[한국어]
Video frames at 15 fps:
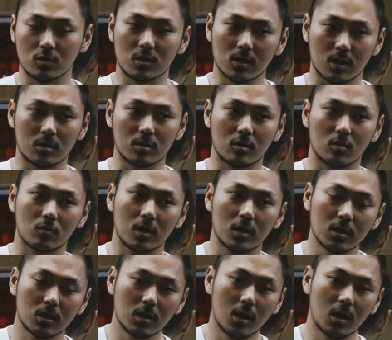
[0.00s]
분들 같은
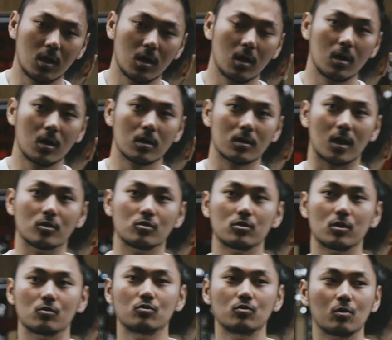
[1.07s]
경우에는
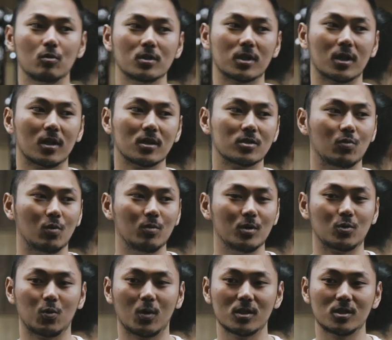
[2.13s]
단순히 운동을 잘해서 몸이
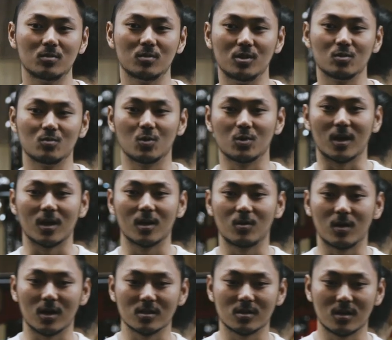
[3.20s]
좋아지면 이 종목 나갈
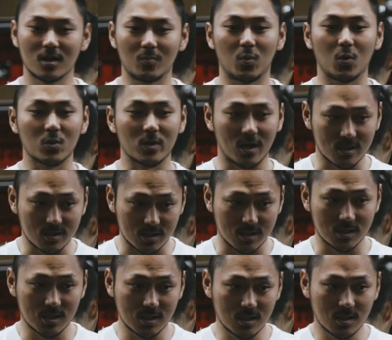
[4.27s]
거라는 생각보다는
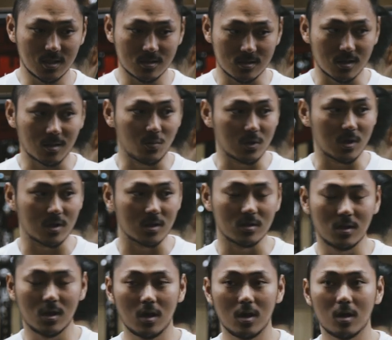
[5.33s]

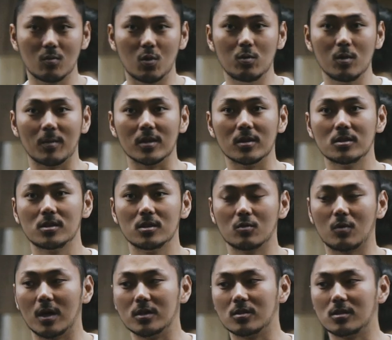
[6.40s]
생각보다는 몸을 만드시는
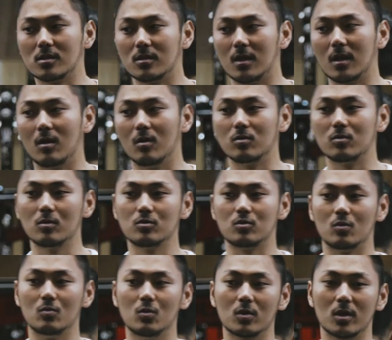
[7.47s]
과정에서 내가 어떤
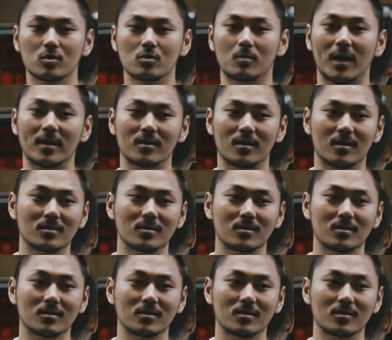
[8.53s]
종목에 좀 마,